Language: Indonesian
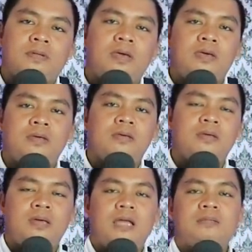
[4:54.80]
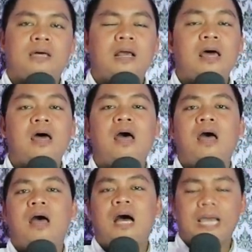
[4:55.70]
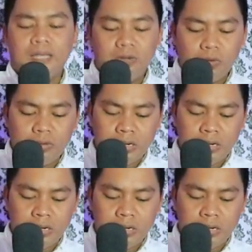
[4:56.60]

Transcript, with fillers: okay? antara Aiko